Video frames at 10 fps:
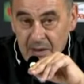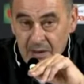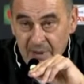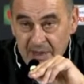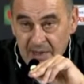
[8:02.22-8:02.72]
che
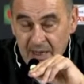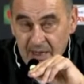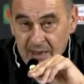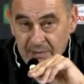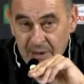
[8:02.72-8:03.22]
la
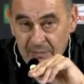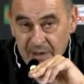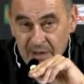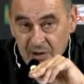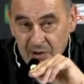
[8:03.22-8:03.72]
media, la
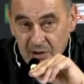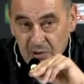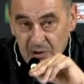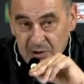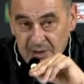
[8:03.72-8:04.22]
media gol
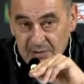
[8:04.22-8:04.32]
di tutte le